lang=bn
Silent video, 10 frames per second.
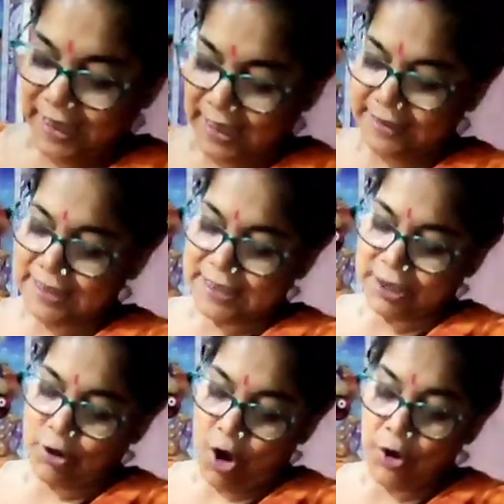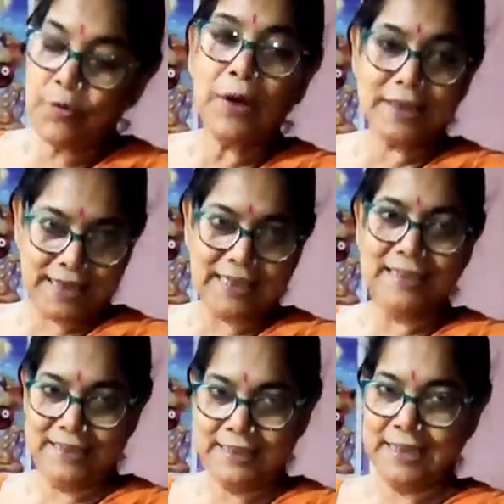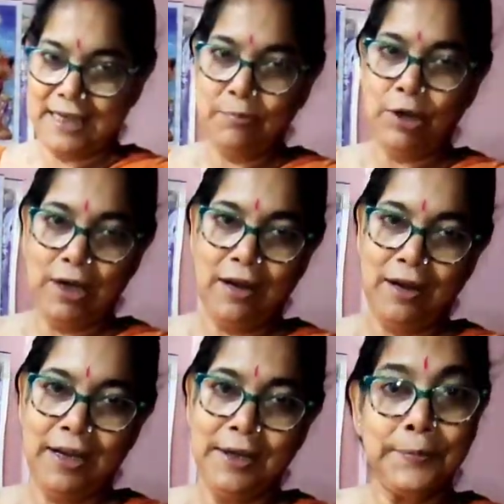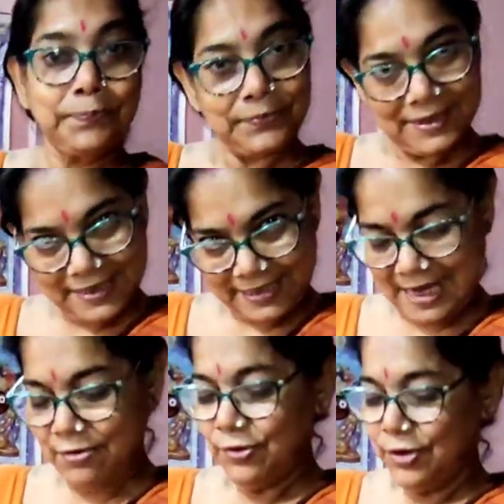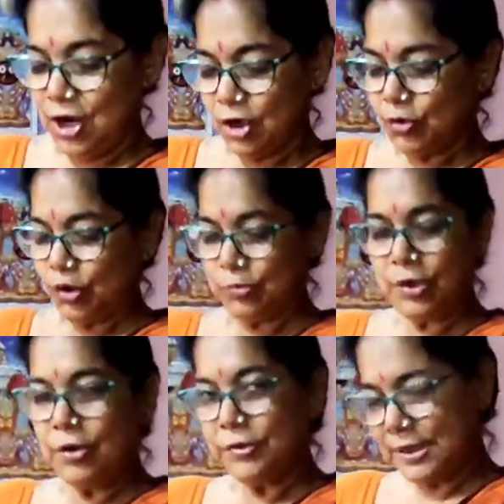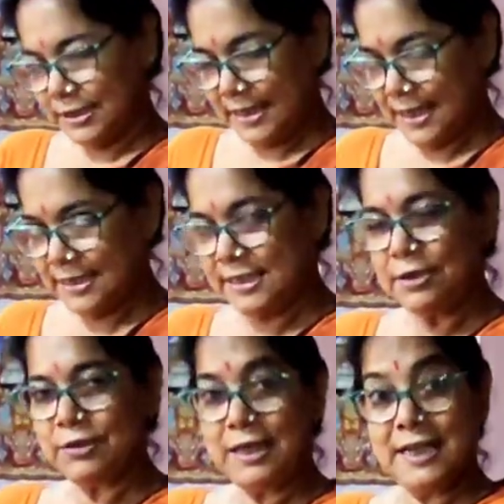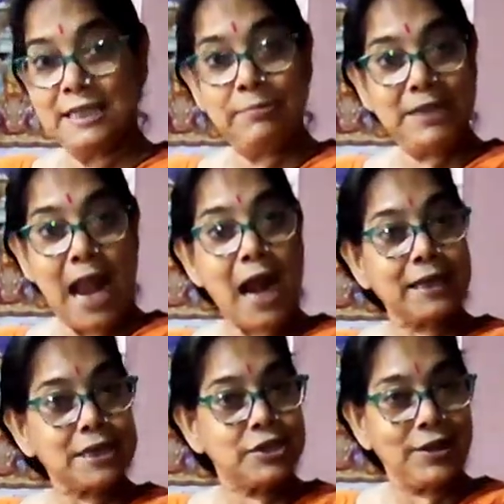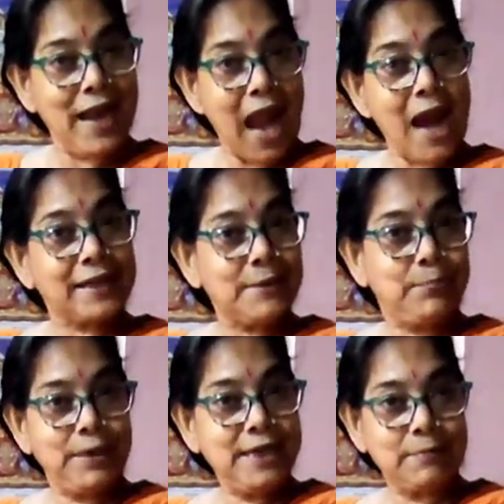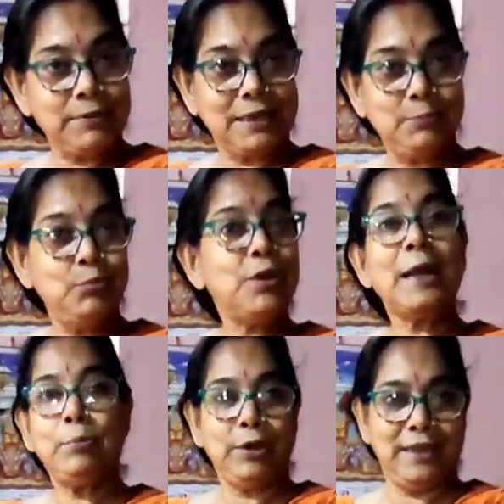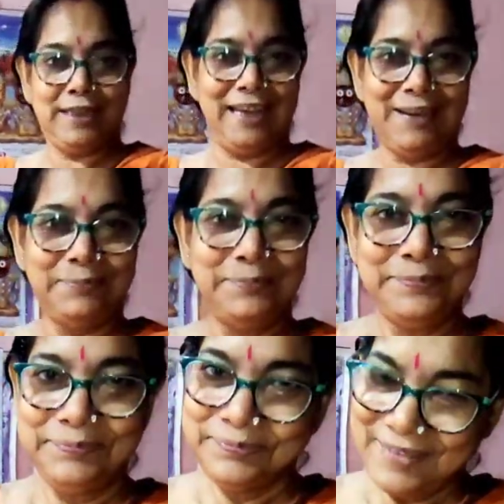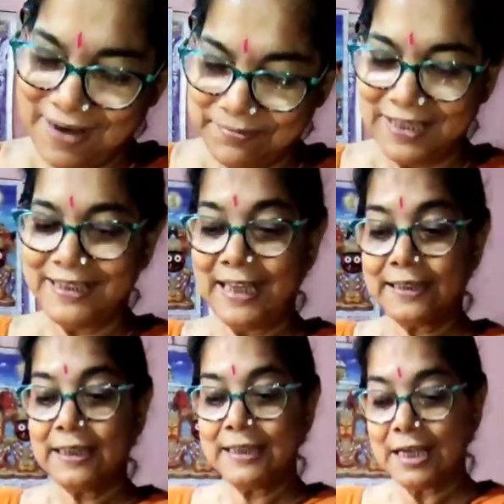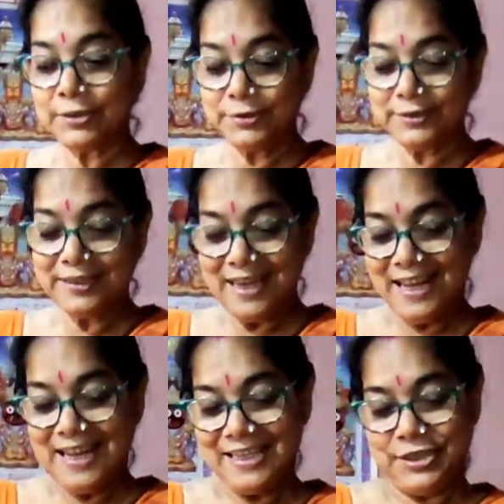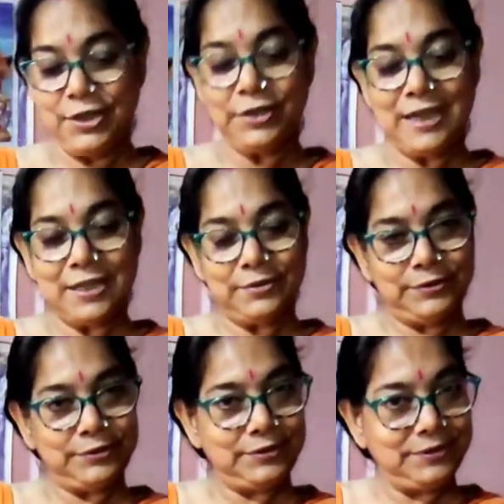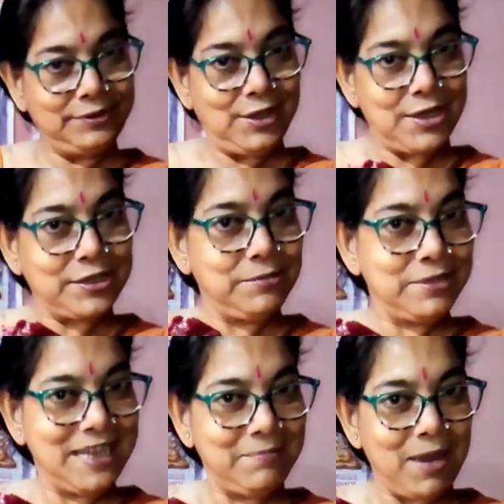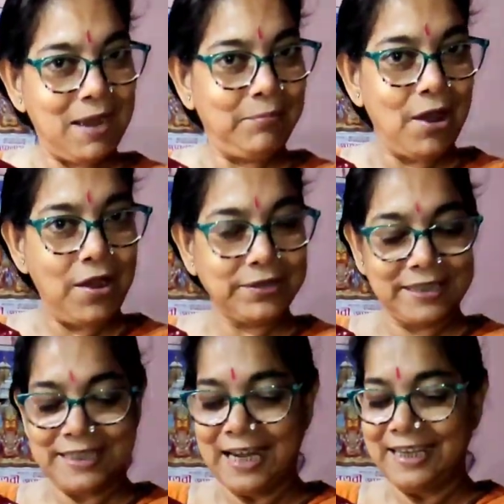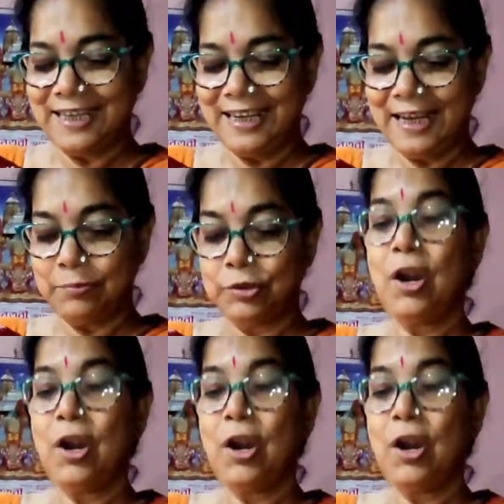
এদেশে ঘরোয়া চাটনি যেটাকে বলা হয় সেটাও করব ওটা দেখাচ্ছি না ওটা রেসিপিটা একটা সঙ্গে একটা ফ্রি আপনাদের মুখে বলে দিলাম আপনারা দেখতে থাকুন চোখ রাখুন দশমজামা ব্লগস চ্যানেলে এবং